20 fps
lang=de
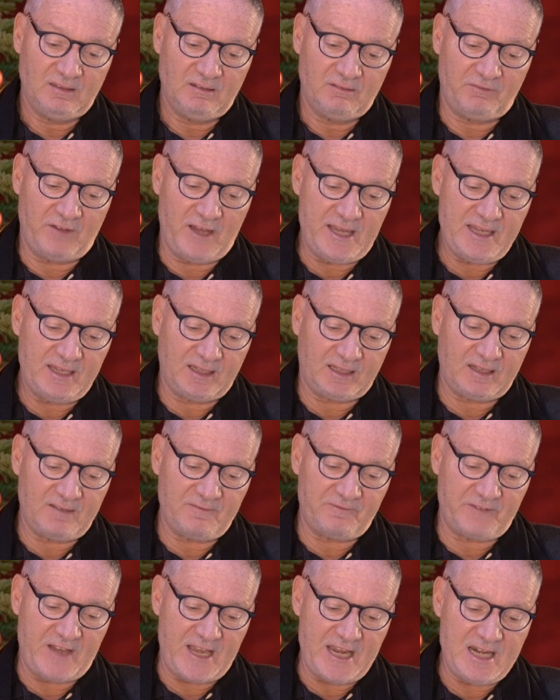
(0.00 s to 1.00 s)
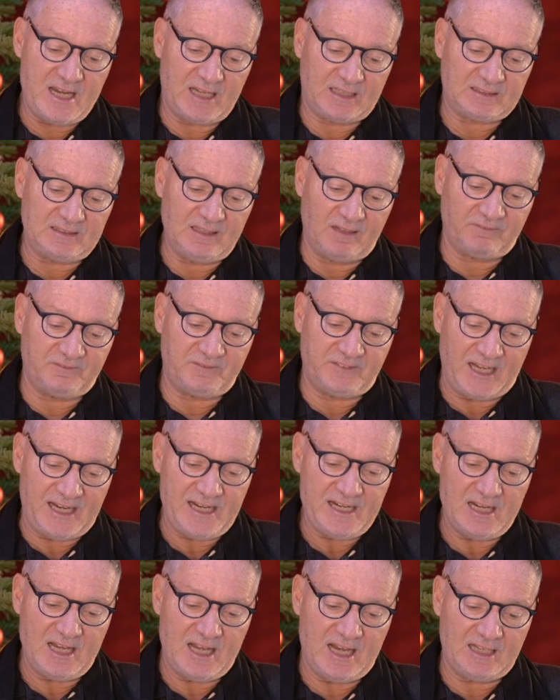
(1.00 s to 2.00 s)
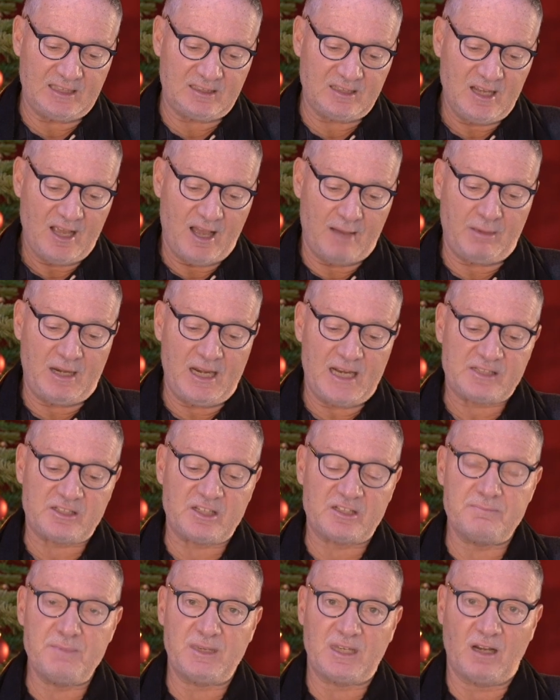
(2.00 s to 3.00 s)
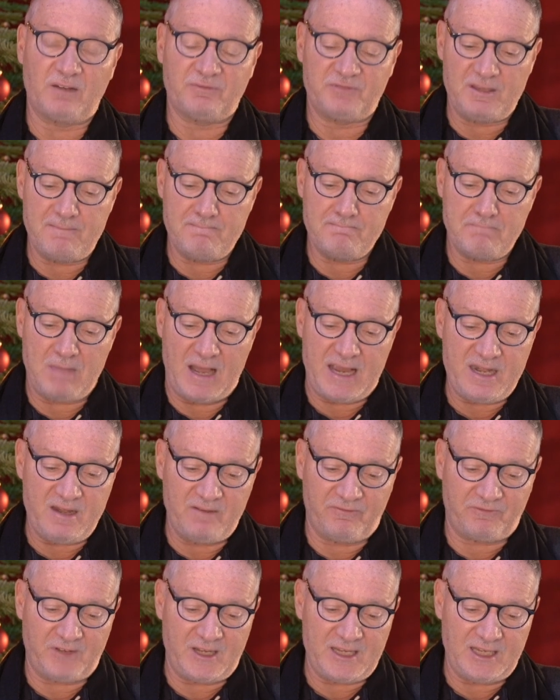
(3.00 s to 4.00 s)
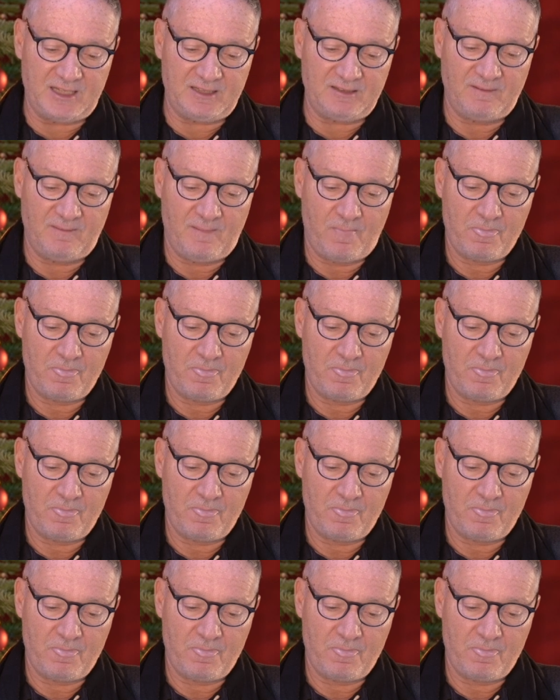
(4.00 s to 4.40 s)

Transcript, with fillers: Feiere Weihnachten auf deine Art, aber lass es mich auf die meine feiern.